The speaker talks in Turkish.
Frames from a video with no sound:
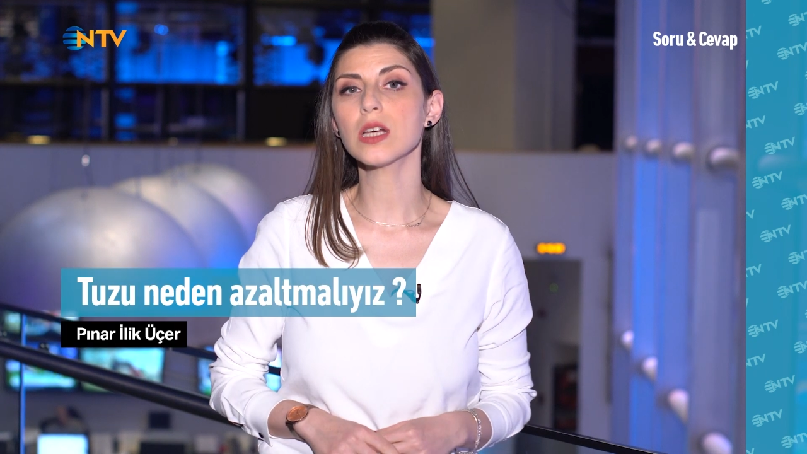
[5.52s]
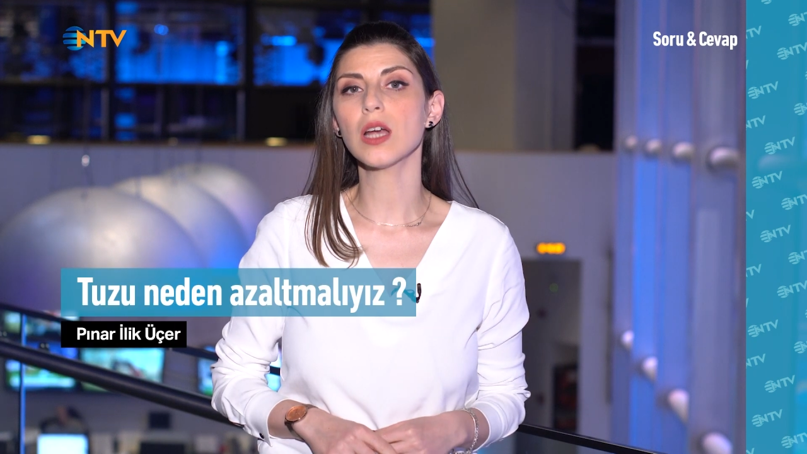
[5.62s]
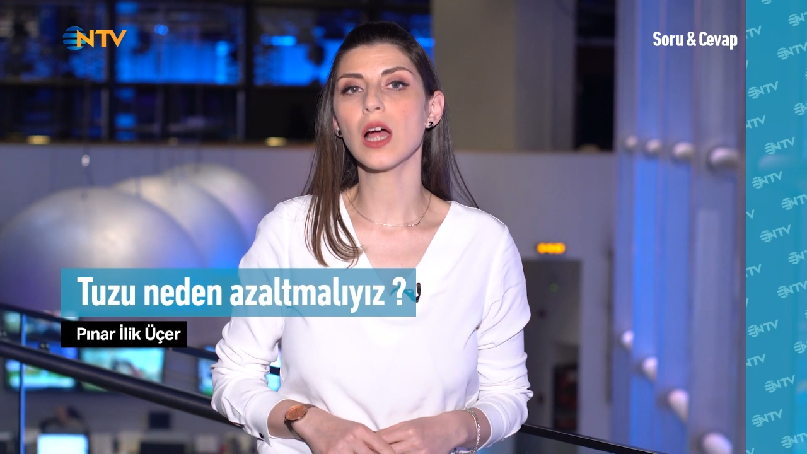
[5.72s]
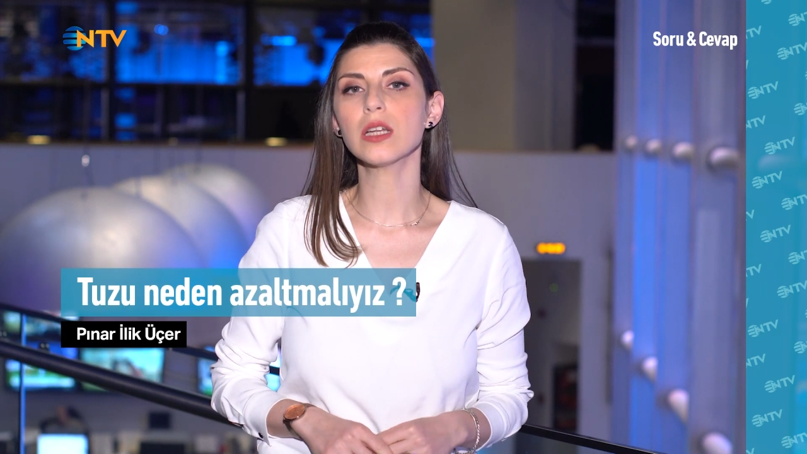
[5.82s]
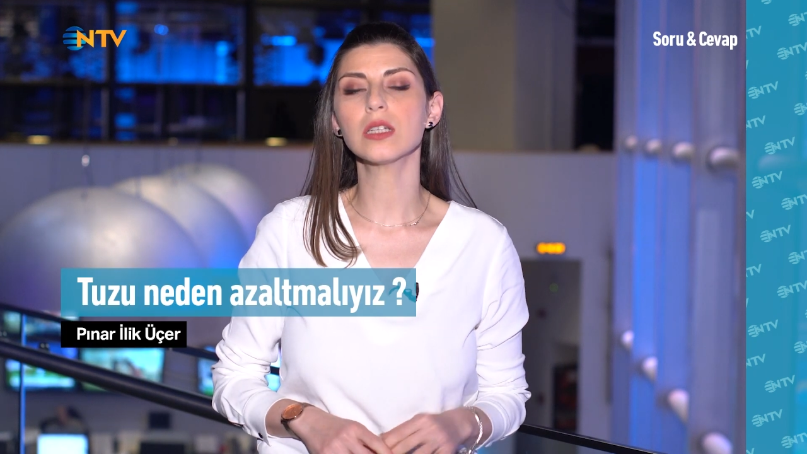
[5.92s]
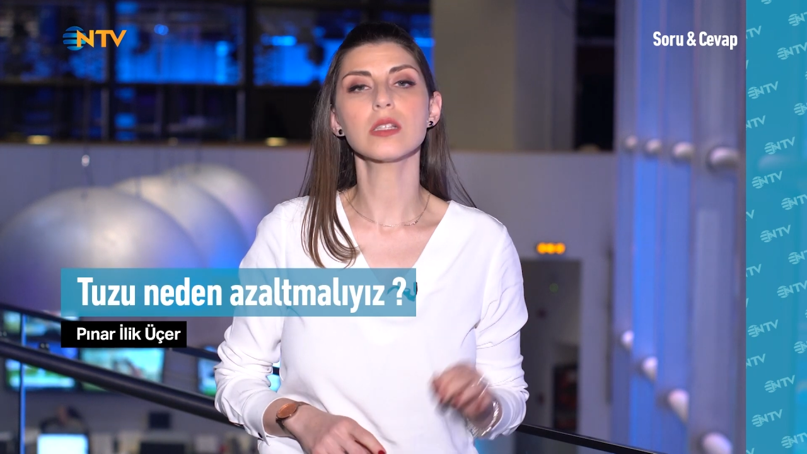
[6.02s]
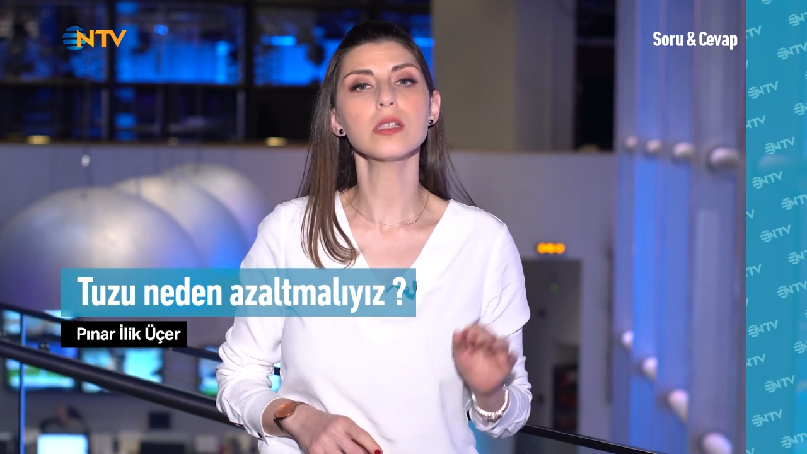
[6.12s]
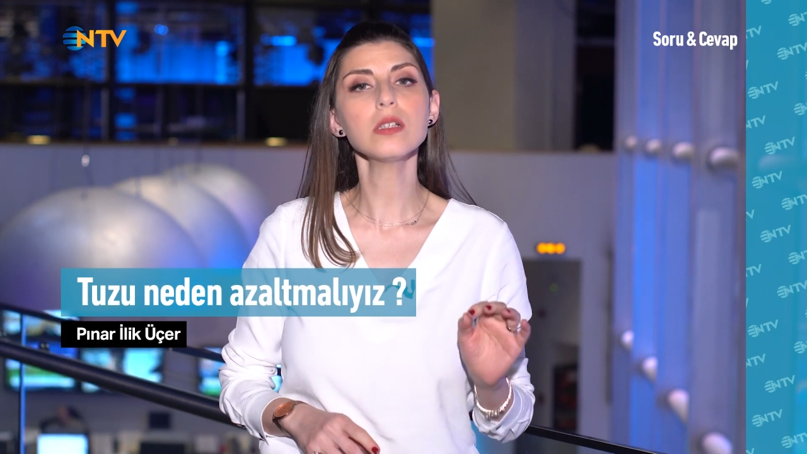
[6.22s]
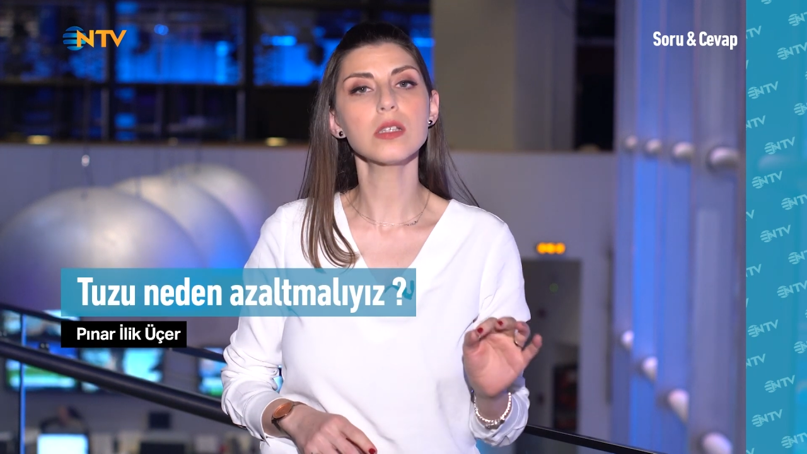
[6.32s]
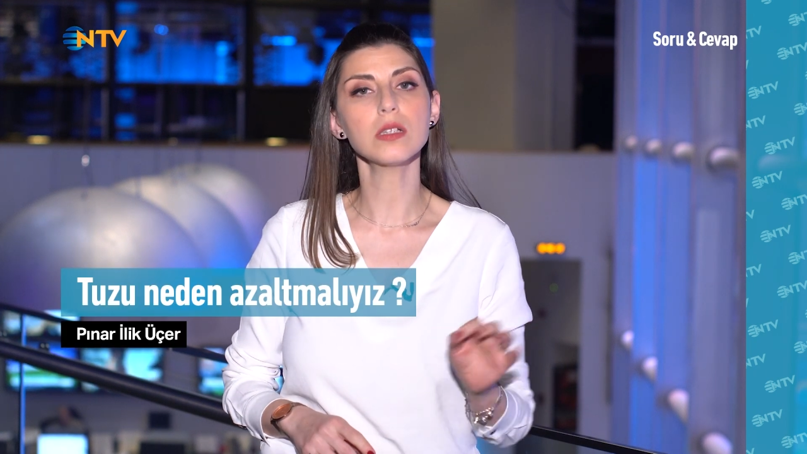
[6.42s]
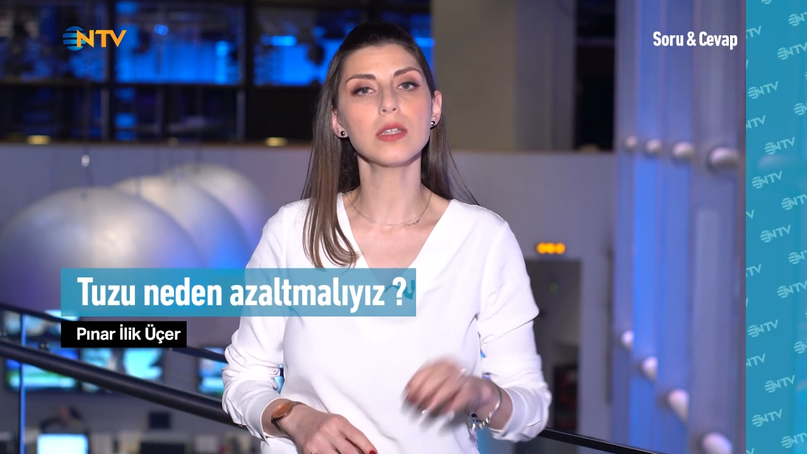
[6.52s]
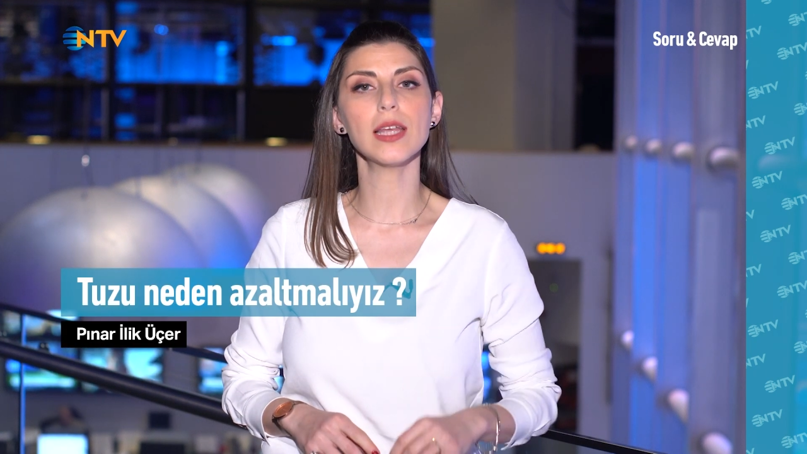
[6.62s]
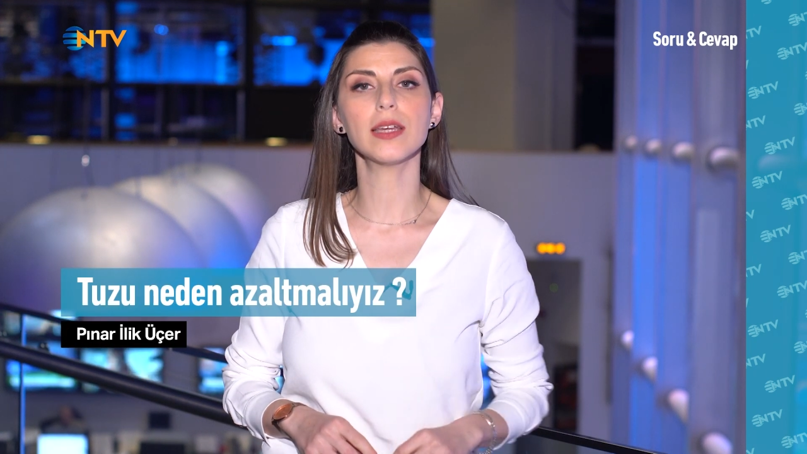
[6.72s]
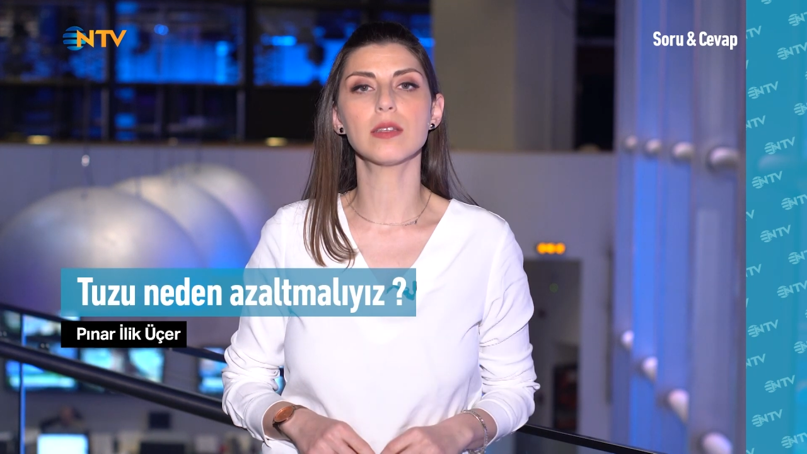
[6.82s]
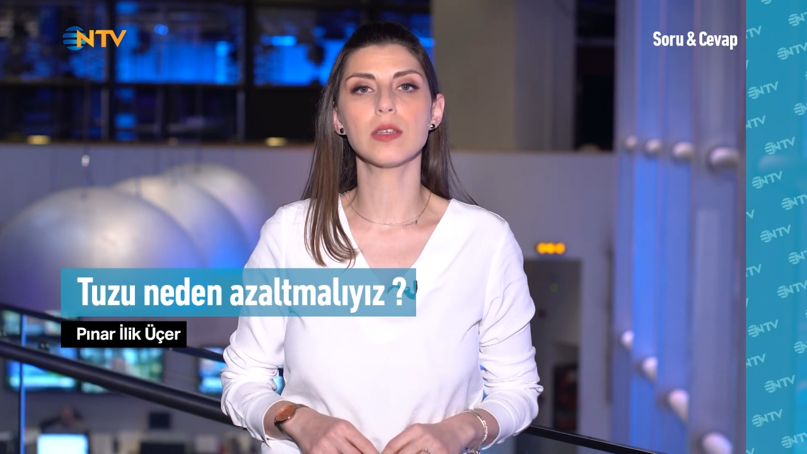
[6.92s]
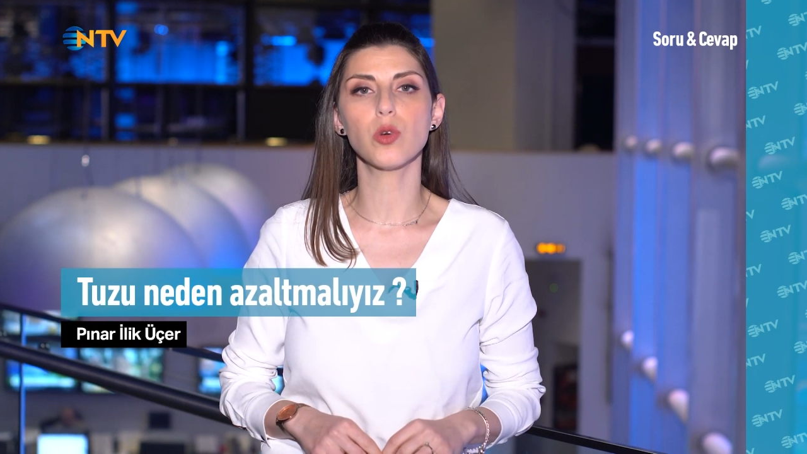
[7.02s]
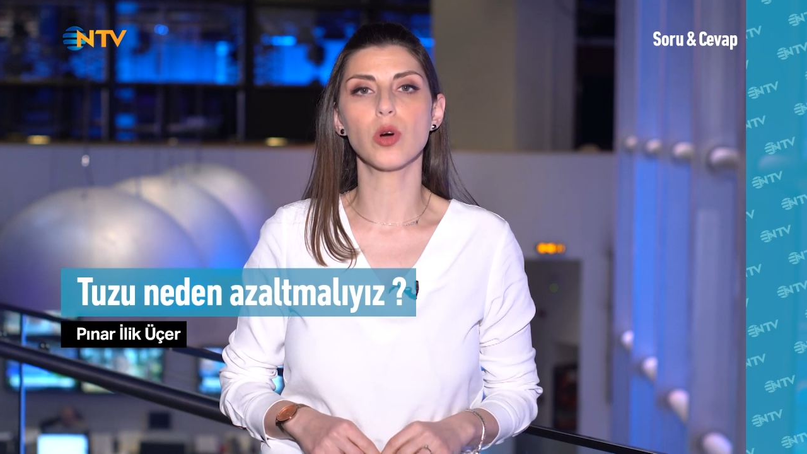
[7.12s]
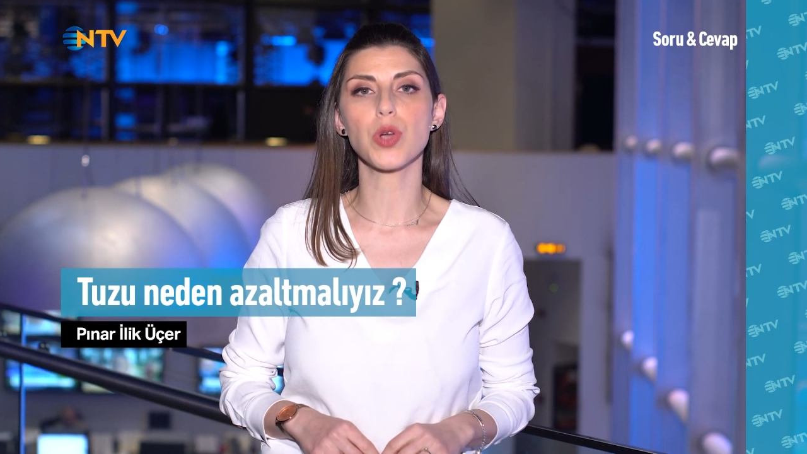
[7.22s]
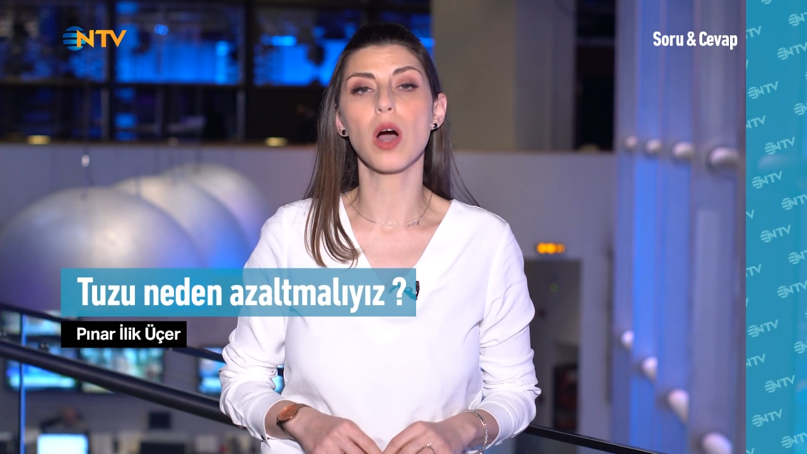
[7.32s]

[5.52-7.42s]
zararlarını sık sık dile getiriyor